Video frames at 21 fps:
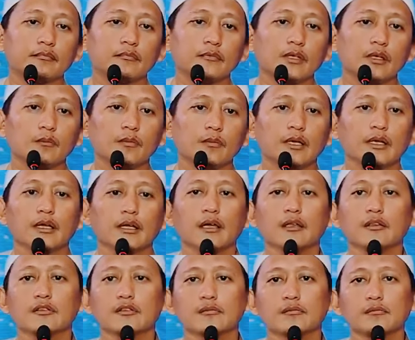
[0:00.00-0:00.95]
dan
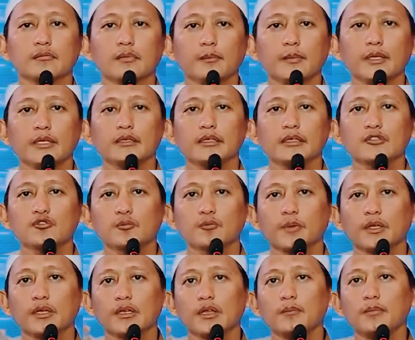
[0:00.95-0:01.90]
mereka meminta
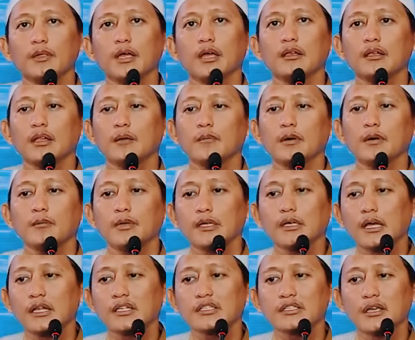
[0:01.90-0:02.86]
supaya Nabi Adam
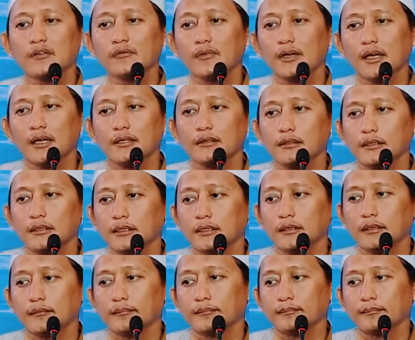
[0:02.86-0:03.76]
memberikan syafaatnya.